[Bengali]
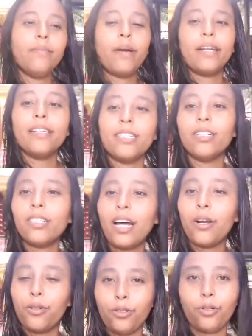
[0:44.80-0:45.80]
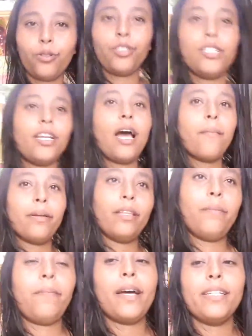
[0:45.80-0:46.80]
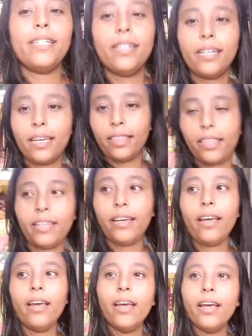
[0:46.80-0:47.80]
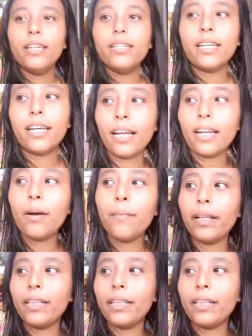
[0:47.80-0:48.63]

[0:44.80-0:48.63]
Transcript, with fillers: বাইরে যাওয়ার কারণটা হচ্ছে আমাদের পাশের খেতে সেখানে আমার